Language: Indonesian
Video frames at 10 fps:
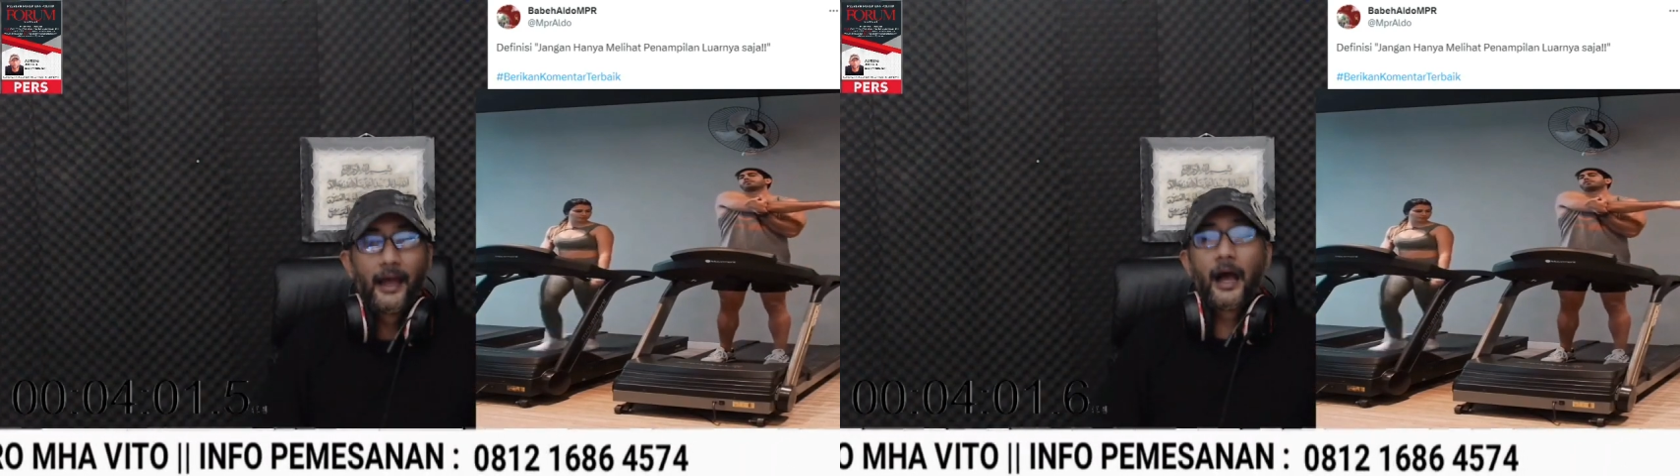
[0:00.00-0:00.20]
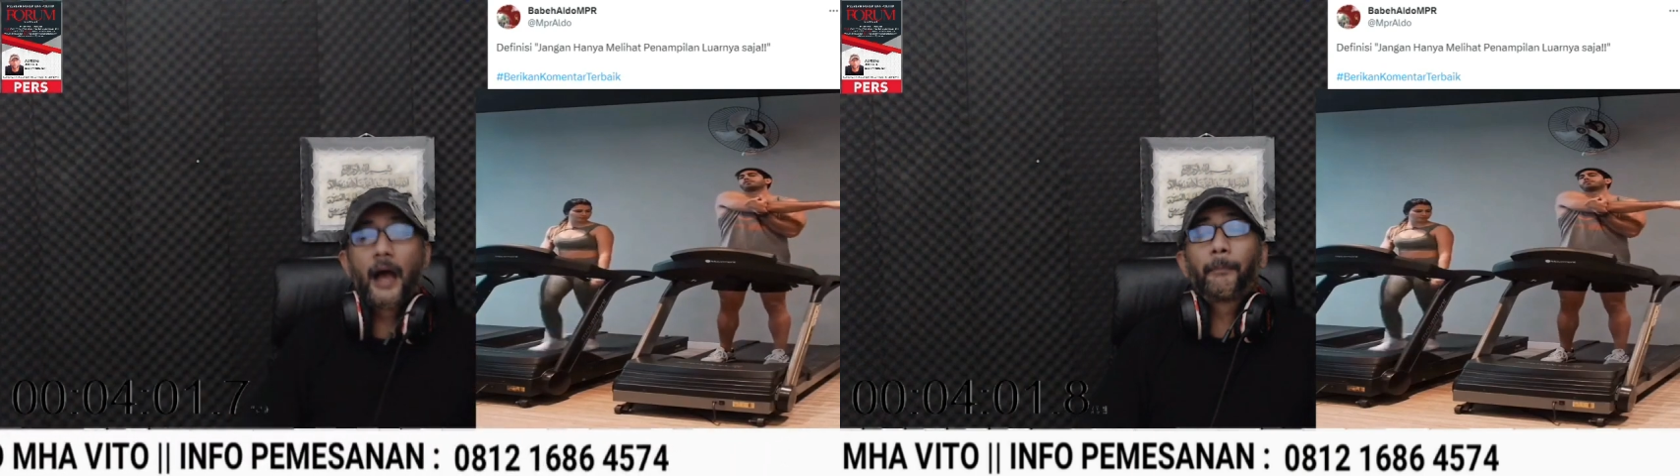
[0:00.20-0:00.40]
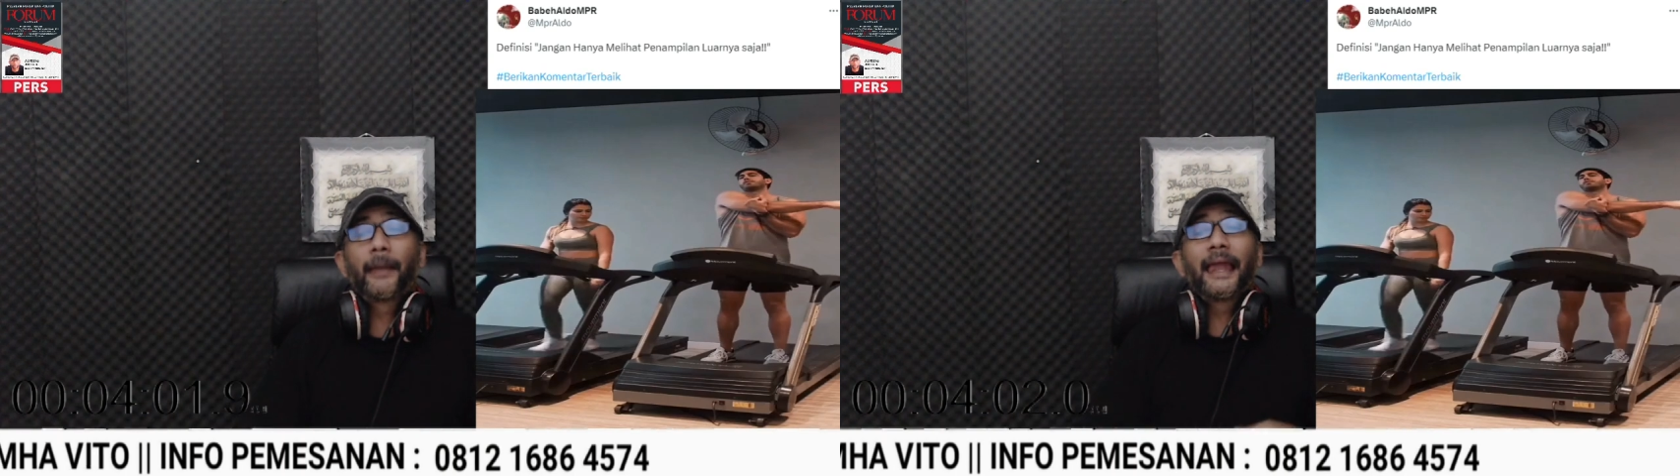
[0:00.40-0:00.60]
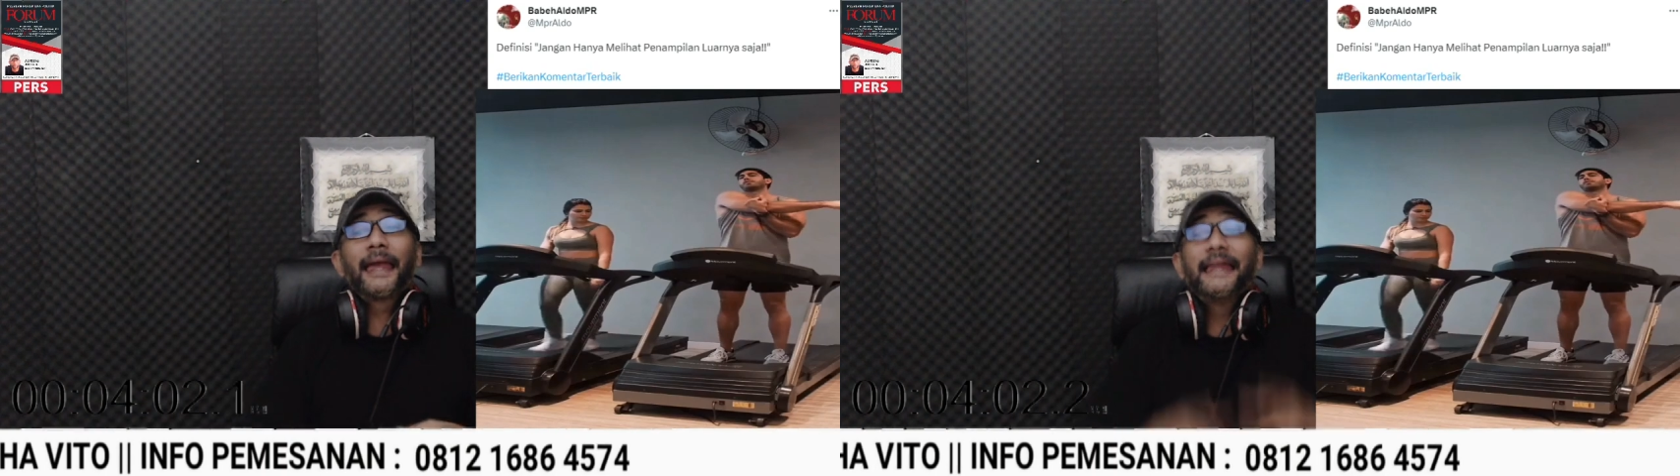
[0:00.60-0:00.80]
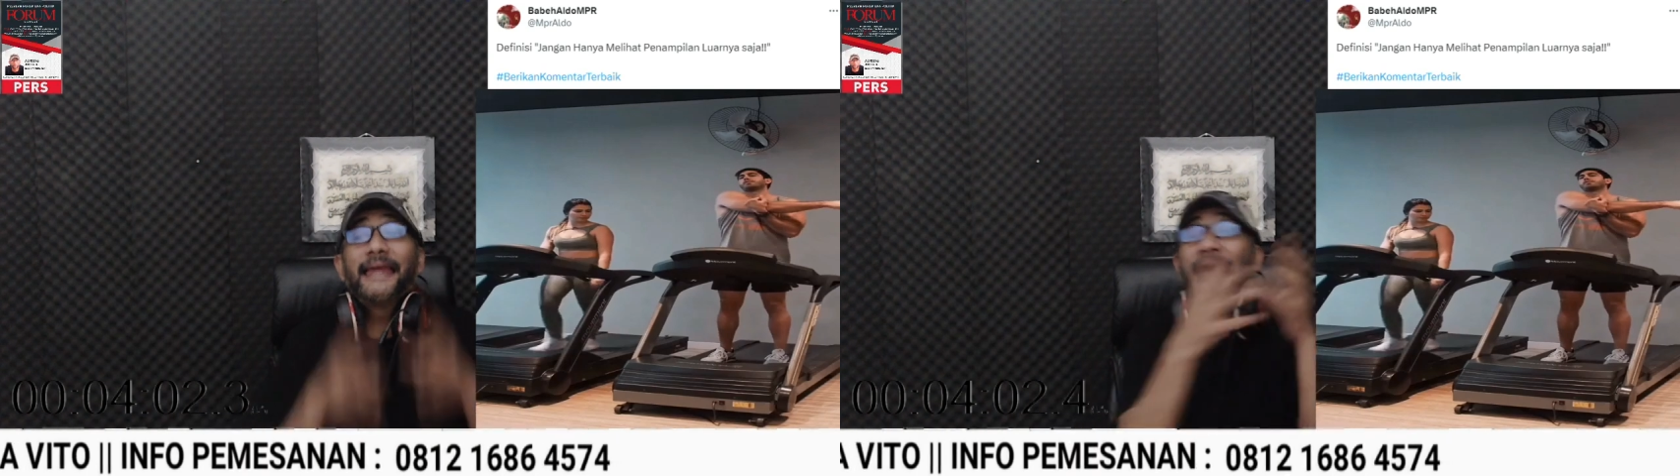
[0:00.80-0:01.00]
Apal
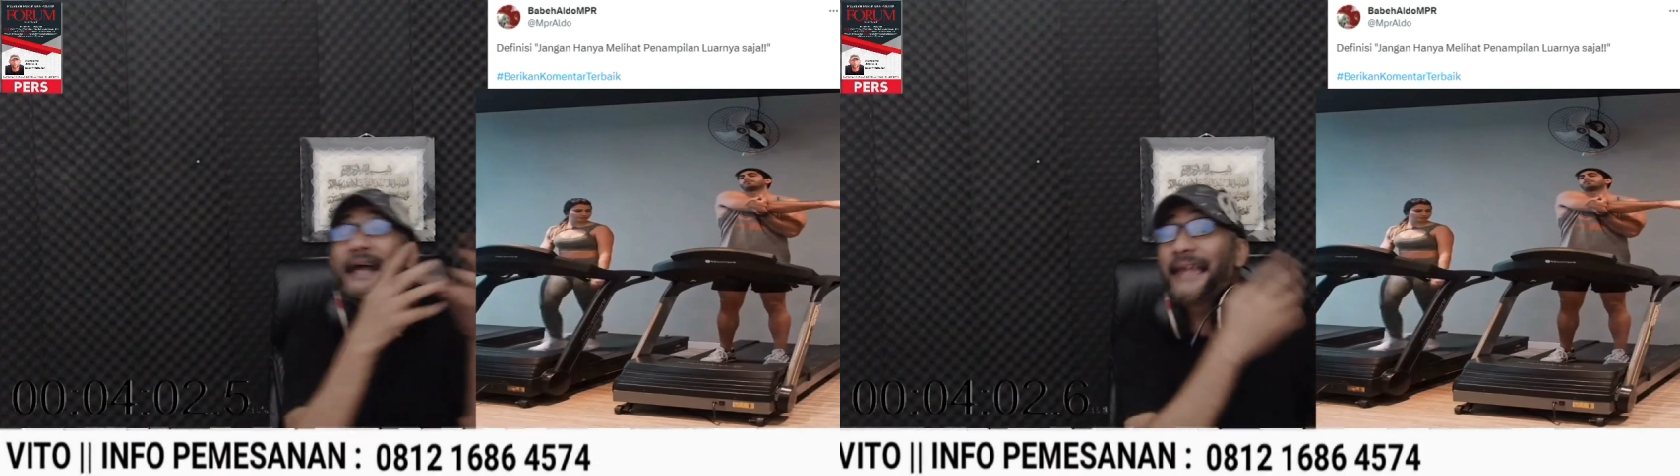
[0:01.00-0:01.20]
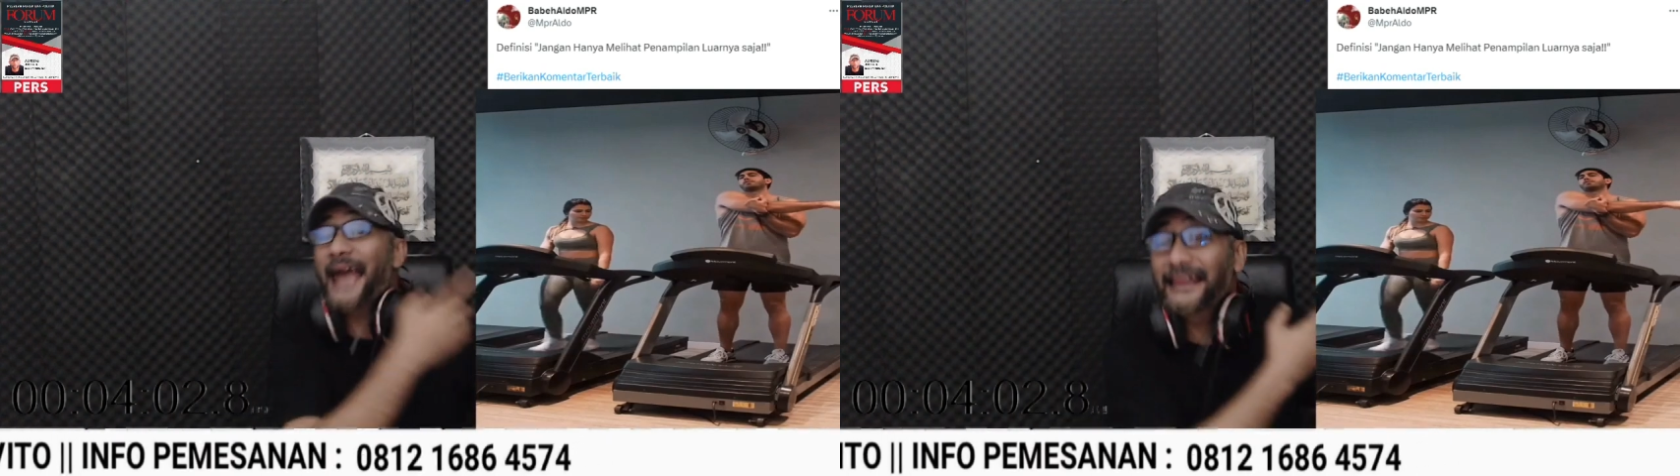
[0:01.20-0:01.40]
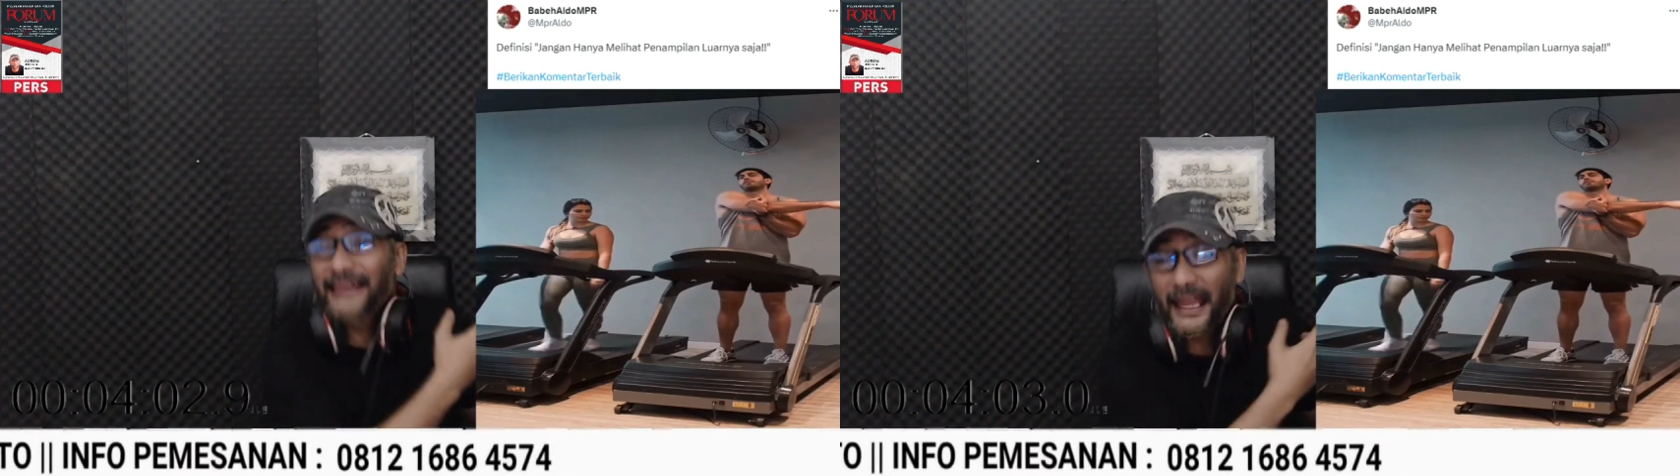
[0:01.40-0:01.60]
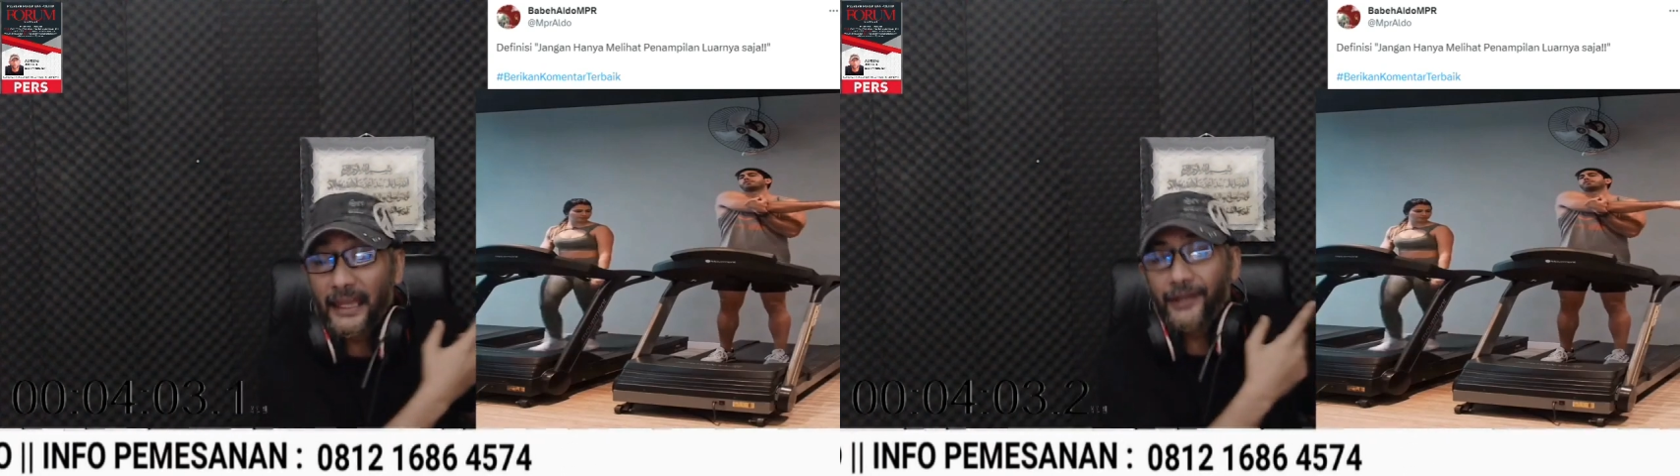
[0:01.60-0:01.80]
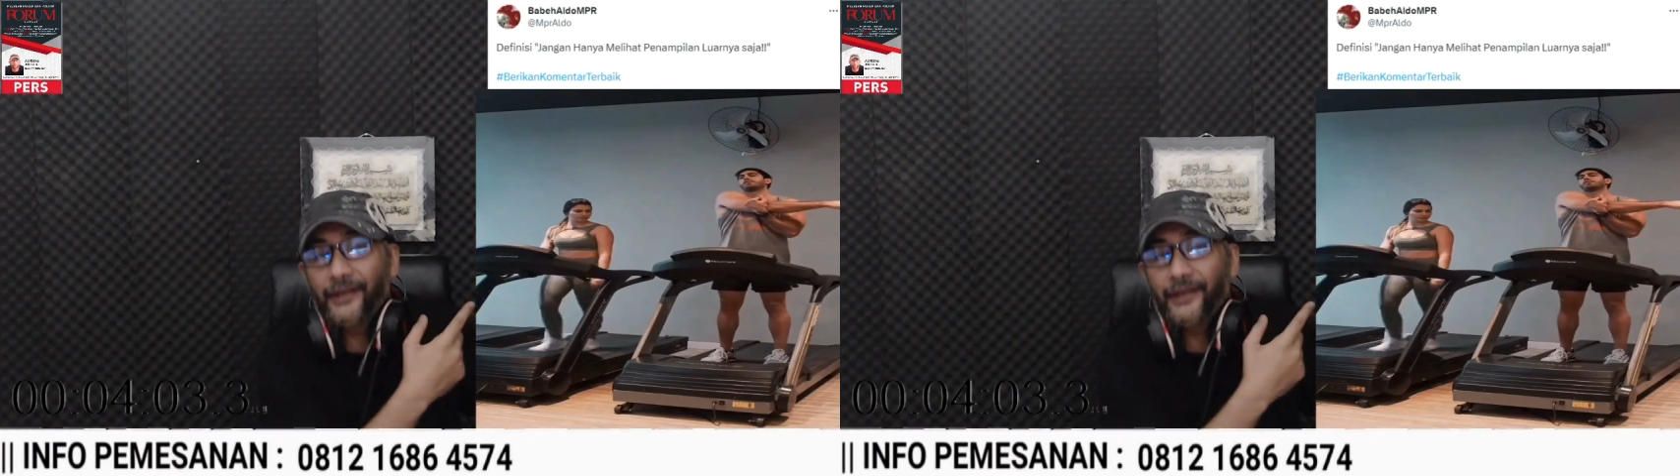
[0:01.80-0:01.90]
ini yang kelihatan nih